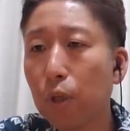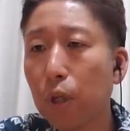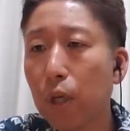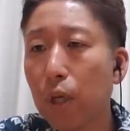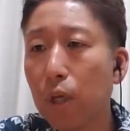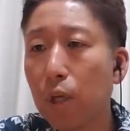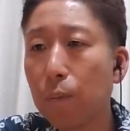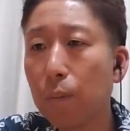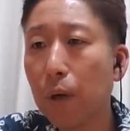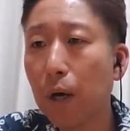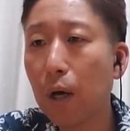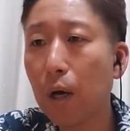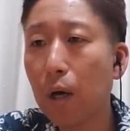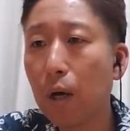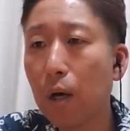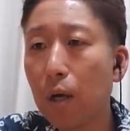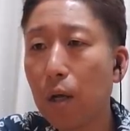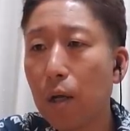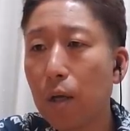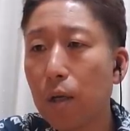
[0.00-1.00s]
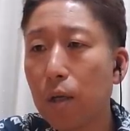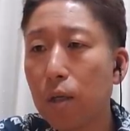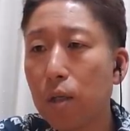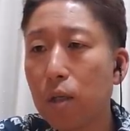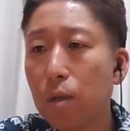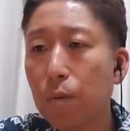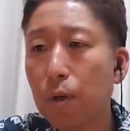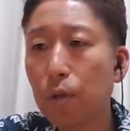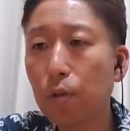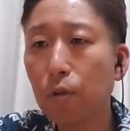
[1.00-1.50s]
で今
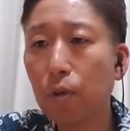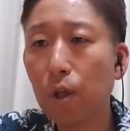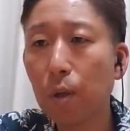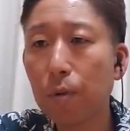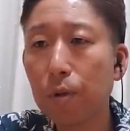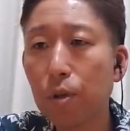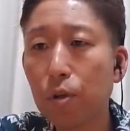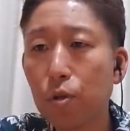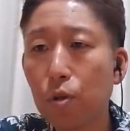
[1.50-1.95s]
1番のサビで